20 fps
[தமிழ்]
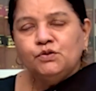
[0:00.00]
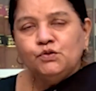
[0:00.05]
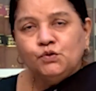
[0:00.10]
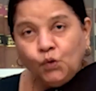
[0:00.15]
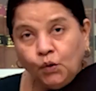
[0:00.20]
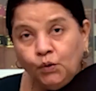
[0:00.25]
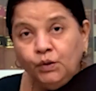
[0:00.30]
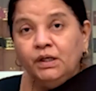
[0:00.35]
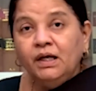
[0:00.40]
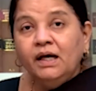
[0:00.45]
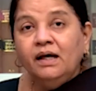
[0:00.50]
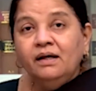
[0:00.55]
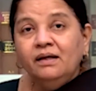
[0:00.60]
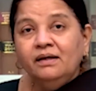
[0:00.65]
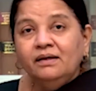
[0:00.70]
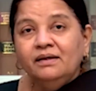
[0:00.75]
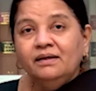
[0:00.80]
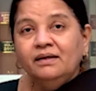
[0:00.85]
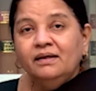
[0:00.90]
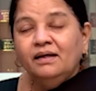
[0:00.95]

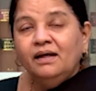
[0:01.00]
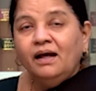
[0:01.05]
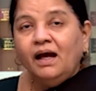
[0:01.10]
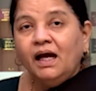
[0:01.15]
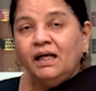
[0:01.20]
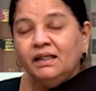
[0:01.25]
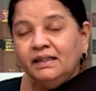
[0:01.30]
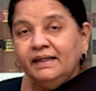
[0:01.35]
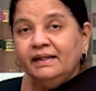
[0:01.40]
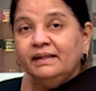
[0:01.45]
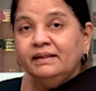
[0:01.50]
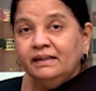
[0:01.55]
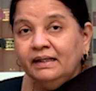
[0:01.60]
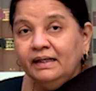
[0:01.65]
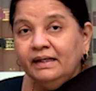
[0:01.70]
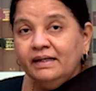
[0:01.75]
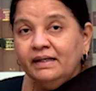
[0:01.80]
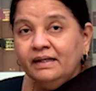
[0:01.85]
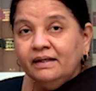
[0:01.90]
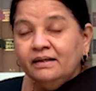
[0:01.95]
சொன்னால் அந்த
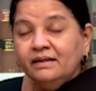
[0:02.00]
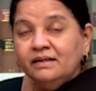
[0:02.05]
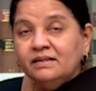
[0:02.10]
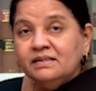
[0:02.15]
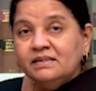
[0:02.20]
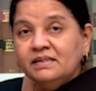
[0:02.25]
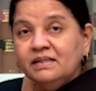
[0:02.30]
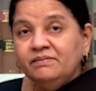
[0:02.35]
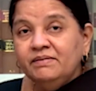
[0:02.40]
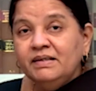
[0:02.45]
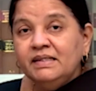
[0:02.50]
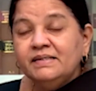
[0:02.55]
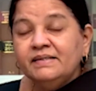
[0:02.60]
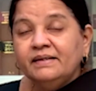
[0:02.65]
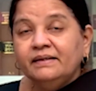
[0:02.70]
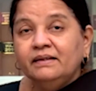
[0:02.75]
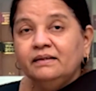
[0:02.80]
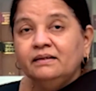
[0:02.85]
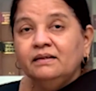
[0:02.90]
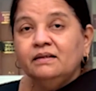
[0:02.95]
இடத்துல சிவில்
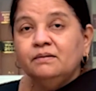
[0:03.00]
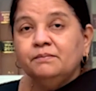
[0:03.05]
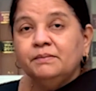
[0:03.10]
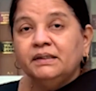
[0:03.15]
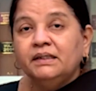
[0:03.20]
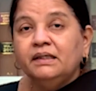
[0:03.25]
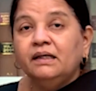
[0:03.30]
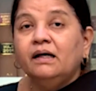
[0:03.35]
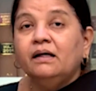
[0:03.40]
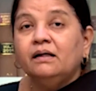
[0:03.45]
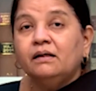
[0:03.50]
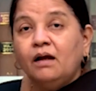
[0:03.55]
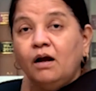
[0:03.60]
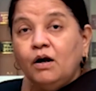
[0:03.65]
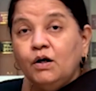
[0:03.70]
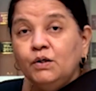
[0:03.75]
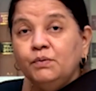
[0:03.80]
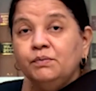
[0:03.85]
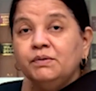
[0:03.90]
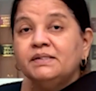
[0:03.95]
சட்டத்துக்கு பதிலாக
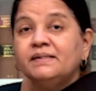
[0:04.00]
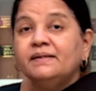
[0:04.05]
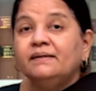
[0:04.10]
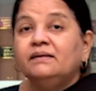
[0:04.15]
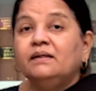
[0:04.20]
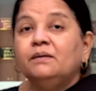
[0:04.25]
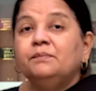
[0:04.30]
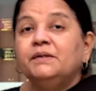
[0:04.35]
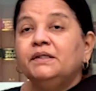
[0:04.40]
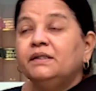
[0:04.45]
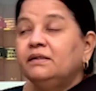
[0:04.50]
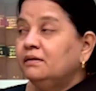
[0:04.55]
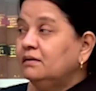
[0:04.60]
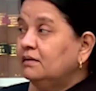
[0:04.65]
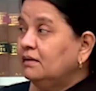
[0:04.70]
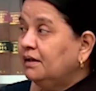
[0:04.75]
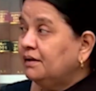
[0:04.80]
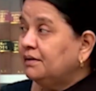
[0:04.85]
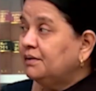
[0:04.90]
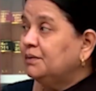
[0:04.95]
இராணுவ சட்டம்
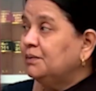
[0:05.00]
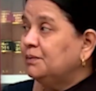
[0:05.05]
இருக்குன்னா